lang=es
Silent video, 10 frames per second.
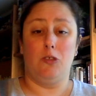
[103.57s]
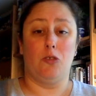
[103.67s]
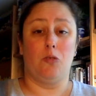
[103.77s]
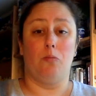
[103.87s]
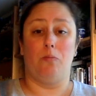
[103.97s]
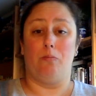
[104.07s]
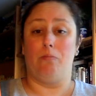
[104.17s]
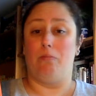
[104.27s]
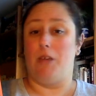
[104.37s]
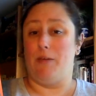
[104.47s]
no
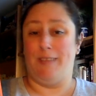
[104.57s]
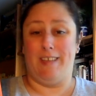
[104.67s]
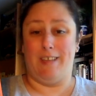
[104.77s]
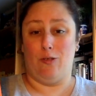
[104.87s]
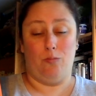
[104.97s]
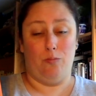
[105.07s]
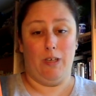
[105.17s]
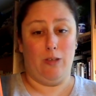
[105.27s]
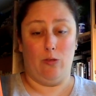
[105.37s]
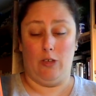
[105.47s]
me habría dado
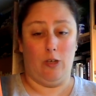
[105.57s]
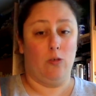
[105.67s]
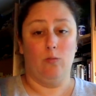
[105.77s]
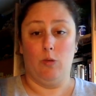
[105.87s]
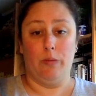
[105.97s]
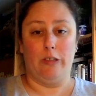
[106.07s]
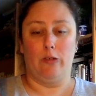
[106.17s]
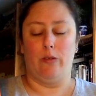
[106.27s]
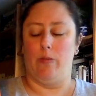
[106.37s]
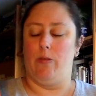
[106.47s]
miedo en ningún
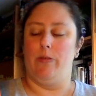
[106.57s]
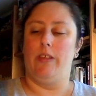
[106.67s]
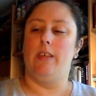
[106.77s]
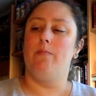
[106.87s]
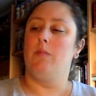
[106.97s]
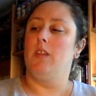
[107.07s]
momento de mi vida.